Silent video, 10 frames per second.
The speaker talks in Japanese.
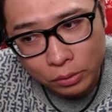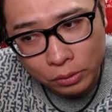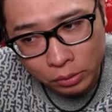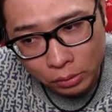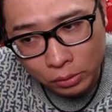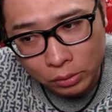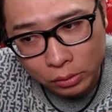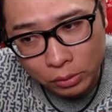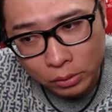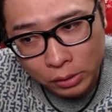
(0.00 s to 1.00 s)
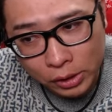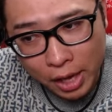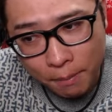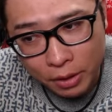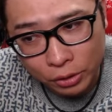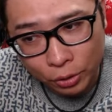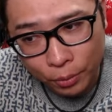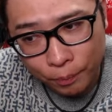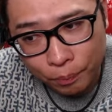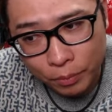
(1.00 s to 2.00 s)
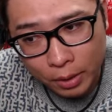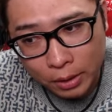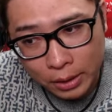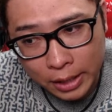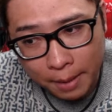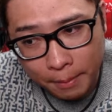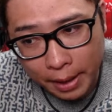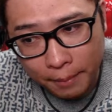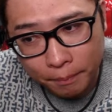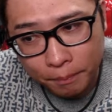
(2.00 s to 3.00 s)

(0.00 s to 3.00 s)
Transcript: うん2点目でしょ2点目